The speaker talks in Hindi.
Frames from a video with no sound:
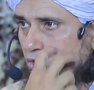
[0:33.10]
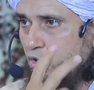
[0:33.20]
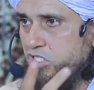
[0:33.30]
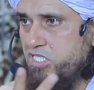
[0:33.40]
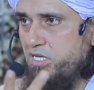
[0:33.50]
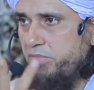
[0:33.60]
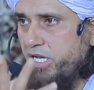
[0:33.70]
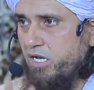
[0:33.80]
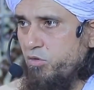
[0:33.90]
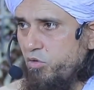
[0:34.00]
तो दो चीज़ें
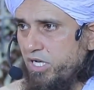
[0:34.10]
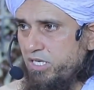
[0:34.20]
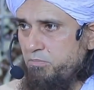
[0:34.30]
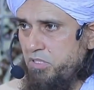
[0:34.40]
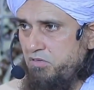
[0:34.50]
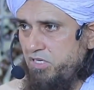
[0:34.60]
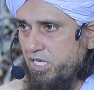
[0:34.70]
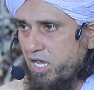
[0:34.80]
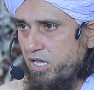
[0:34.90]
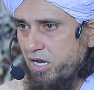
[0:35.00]
बयान हो गई
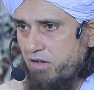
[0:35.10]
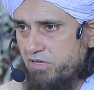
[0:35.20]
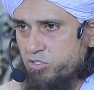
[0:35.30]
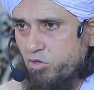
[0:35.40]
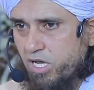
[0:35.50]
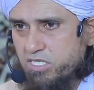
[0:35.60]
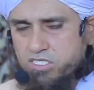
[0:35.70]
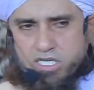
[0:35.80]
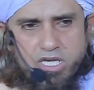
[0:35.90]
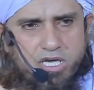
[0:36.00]
बीवी के अलावा जो
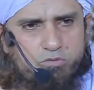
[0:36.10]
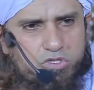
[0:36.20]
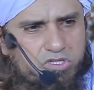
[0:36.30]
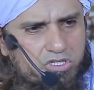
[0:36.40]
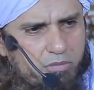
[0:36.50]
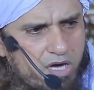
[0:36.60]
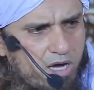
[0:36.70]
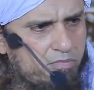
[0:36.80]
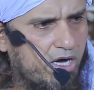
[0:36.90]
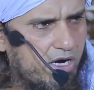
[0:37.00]
रास्ते हैं वो
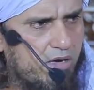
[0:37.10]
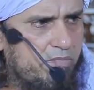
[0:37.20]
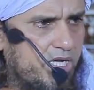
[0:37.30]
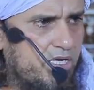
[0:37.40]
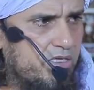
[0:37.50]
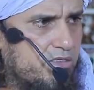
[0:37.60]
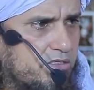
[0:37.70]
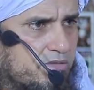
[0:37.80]
तमाम हराम हैं